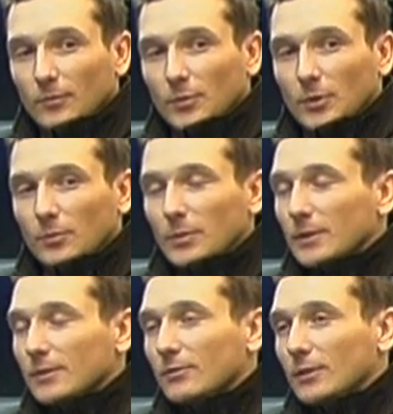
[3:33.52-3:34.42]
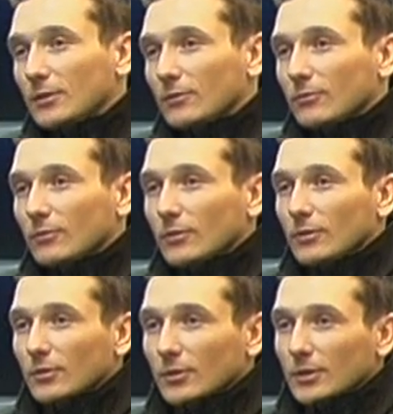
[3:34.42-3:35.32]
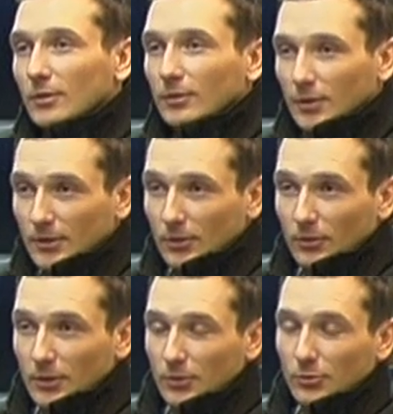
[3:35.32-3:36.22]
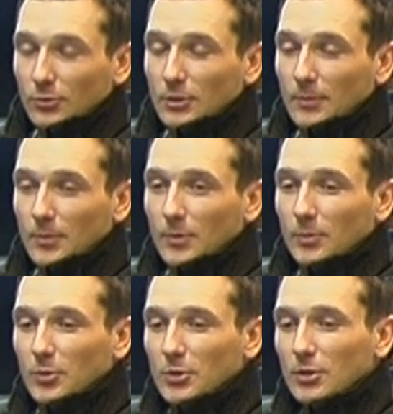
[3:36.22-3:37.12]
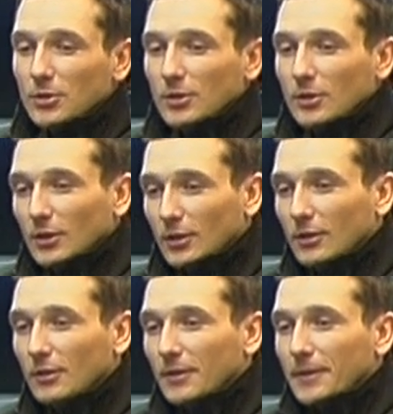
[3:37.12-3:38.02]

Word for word: ponad 15-letnią e, historię z żużlem podzielić na takie